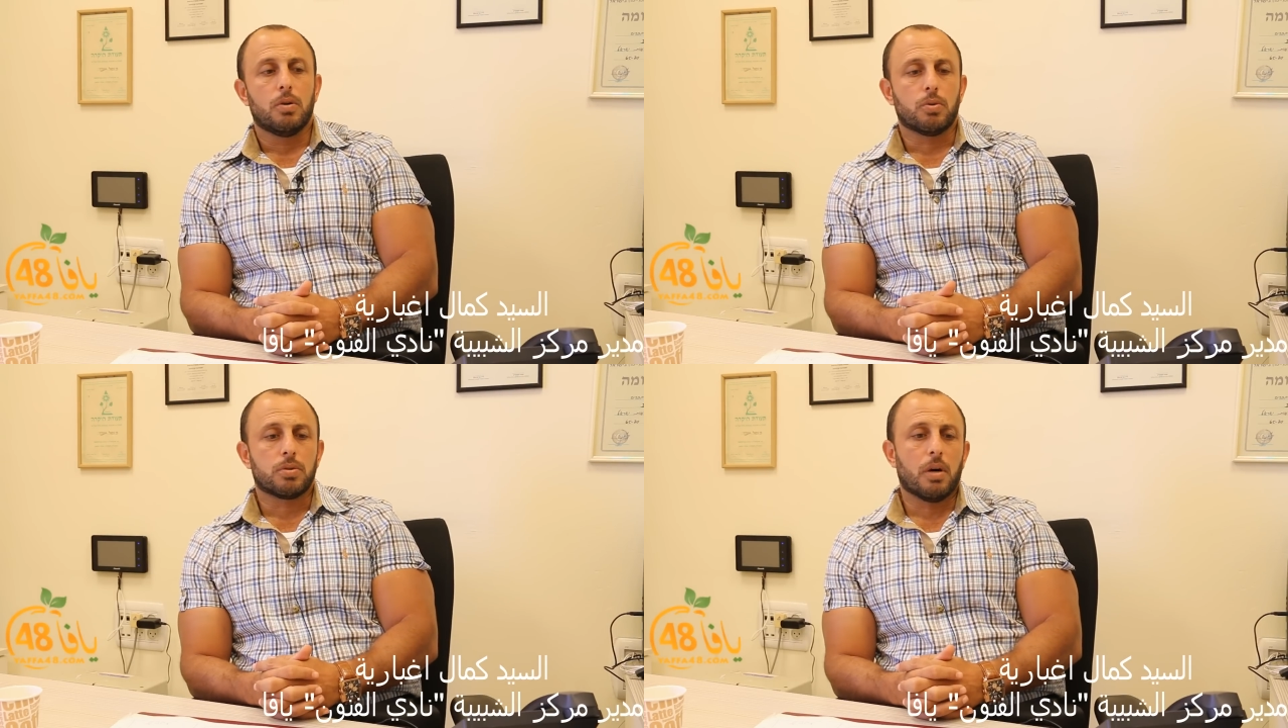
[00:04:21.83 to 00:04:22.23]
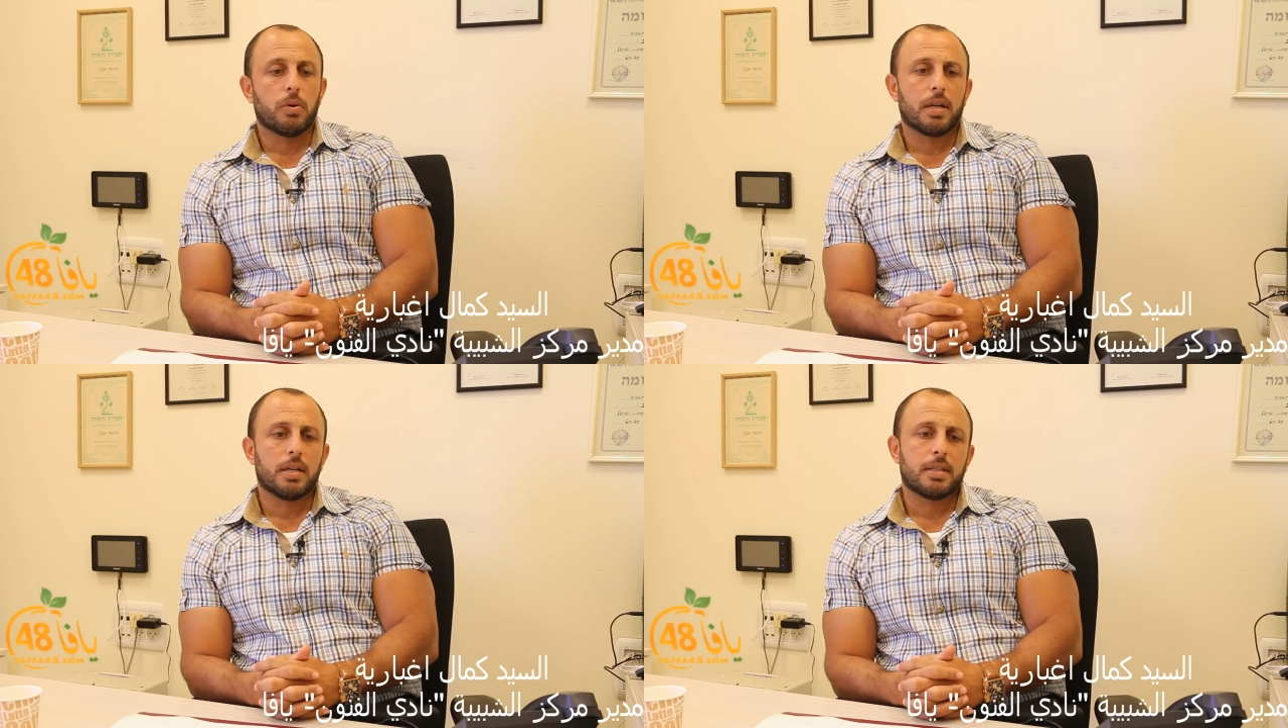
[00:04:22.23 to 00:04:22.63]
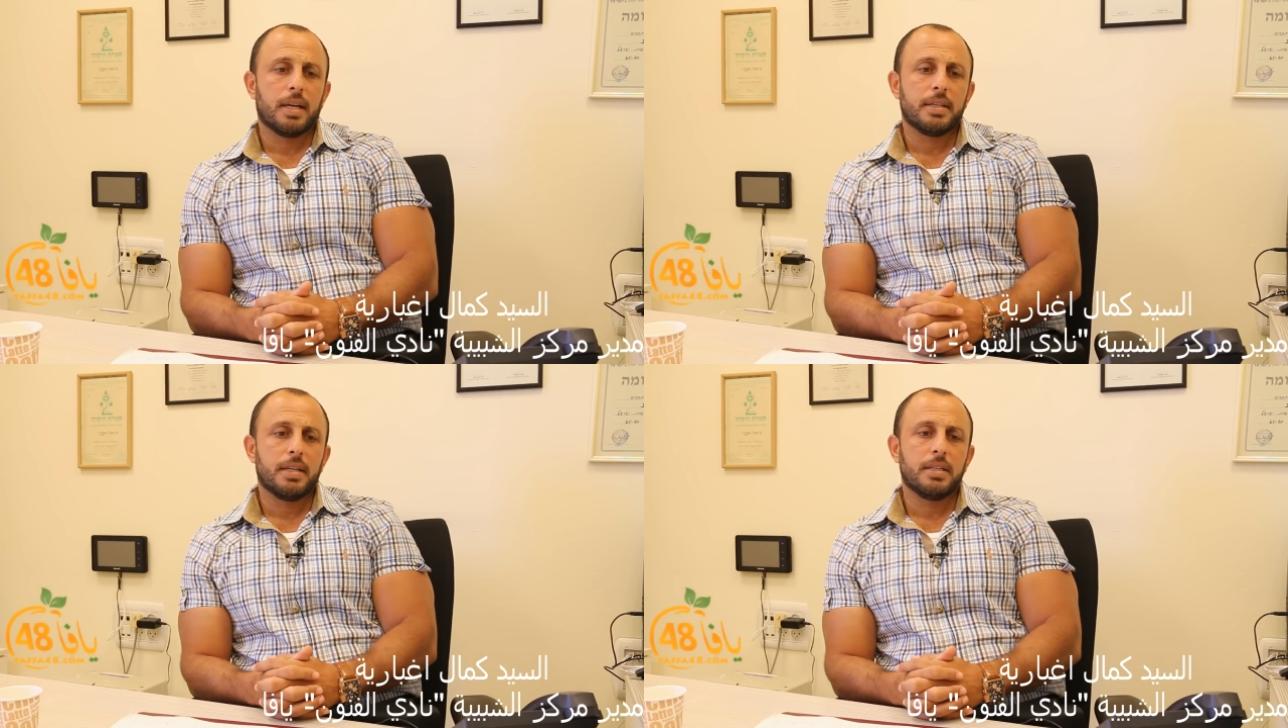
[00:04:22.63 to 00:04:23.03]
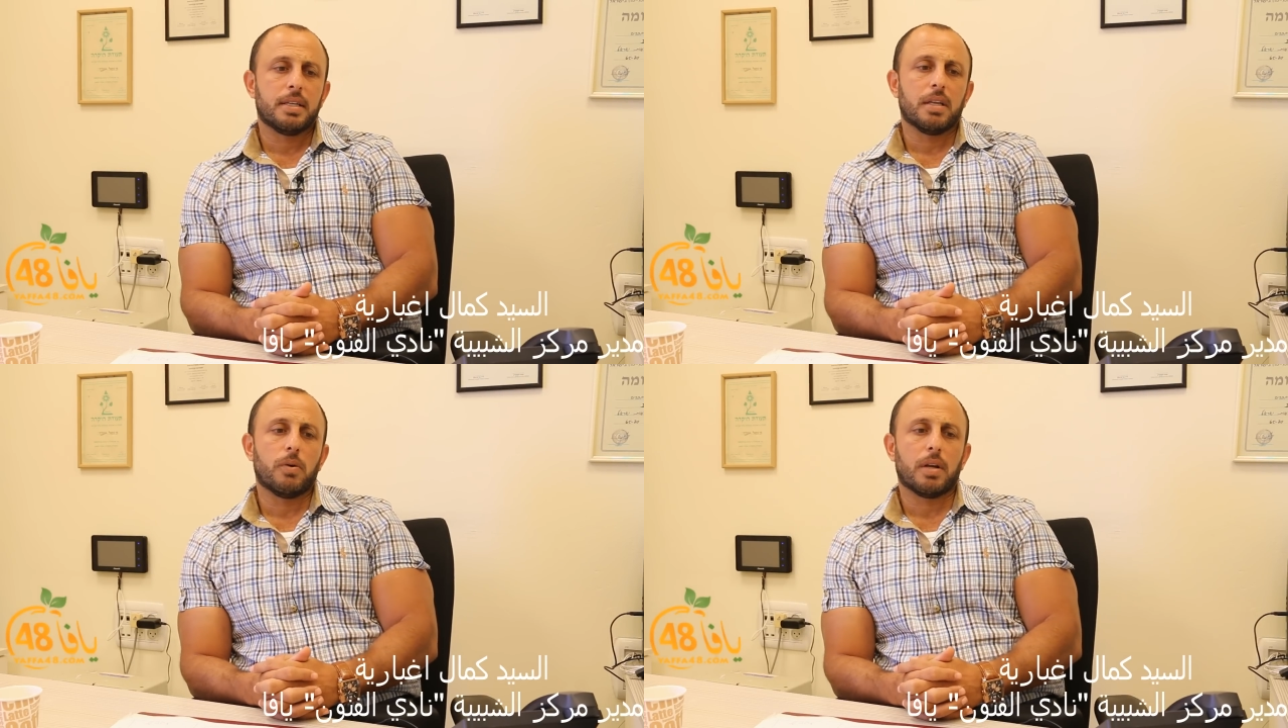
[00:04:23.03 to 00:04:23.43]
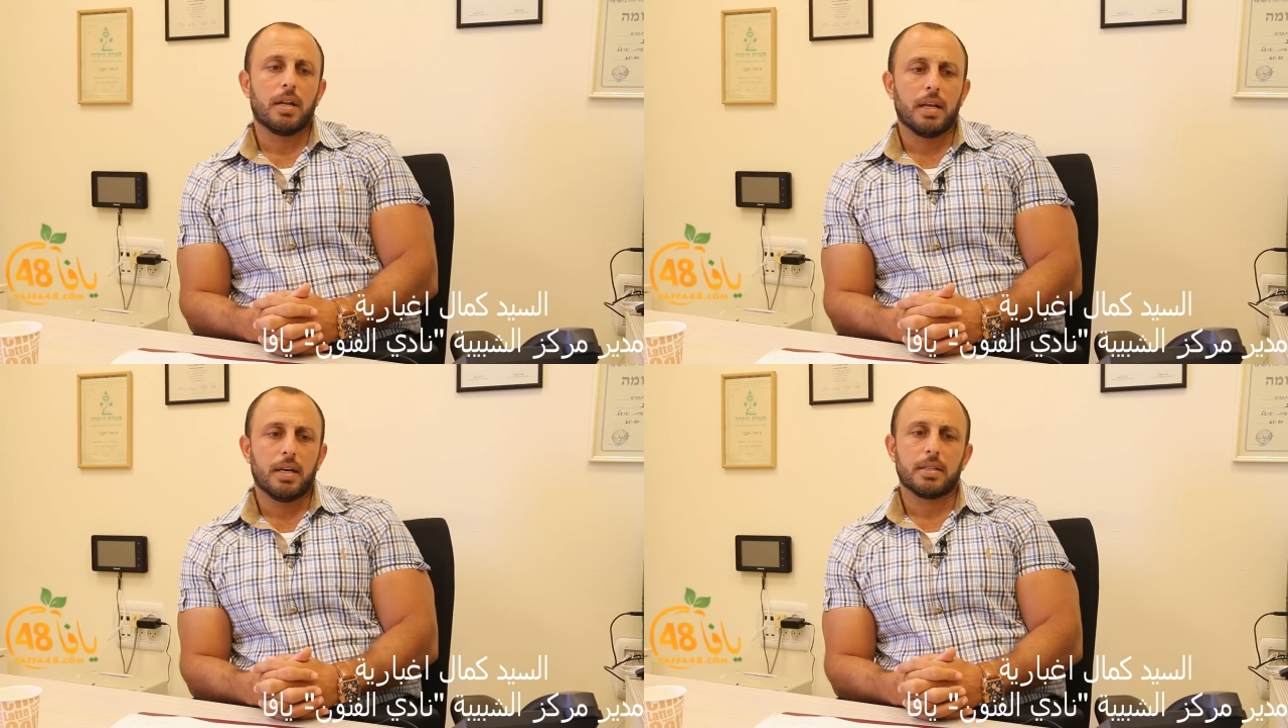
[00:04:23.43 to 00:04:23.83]
ودورة ثانية هي دورة
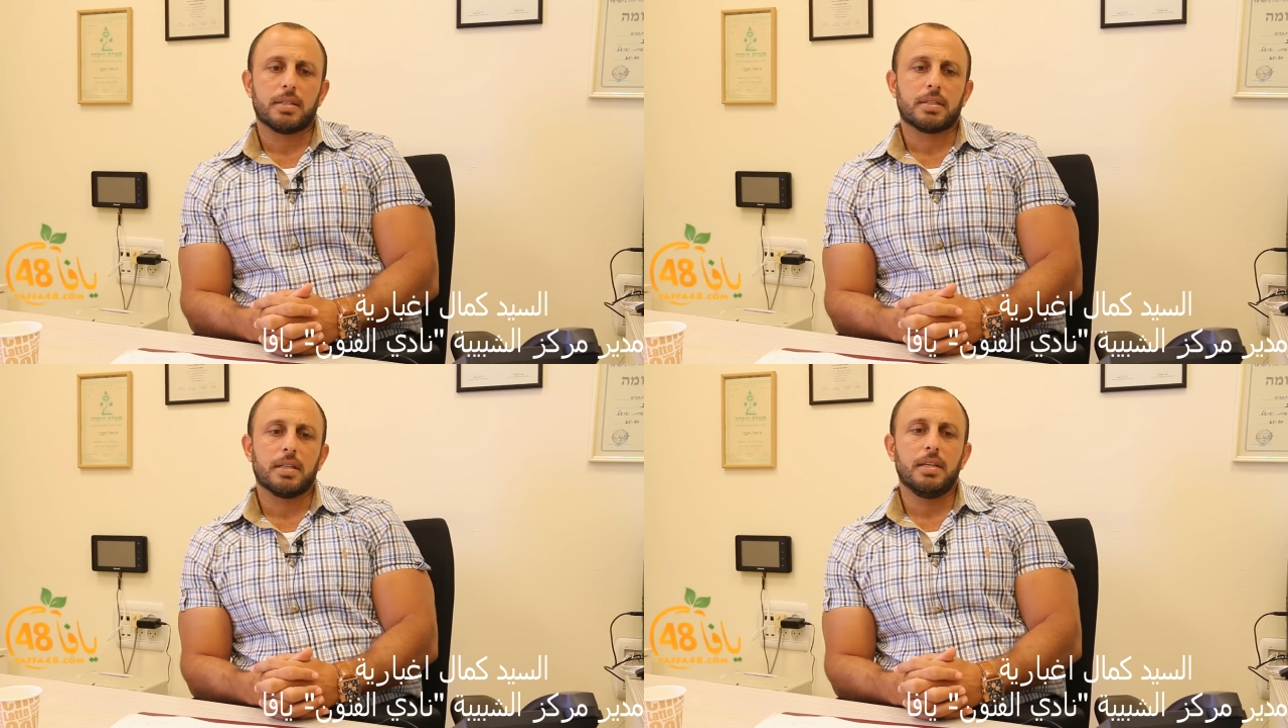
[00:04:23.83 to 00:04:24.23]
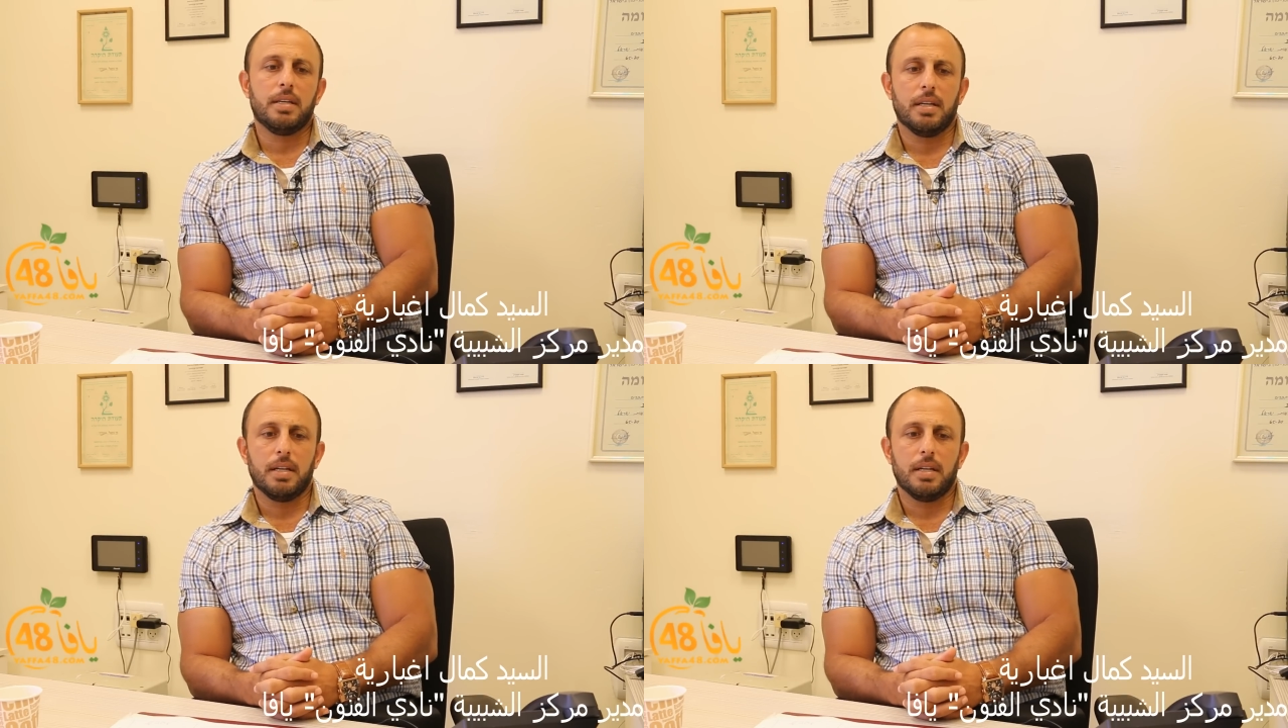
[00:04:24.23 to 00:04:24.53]
لتصليح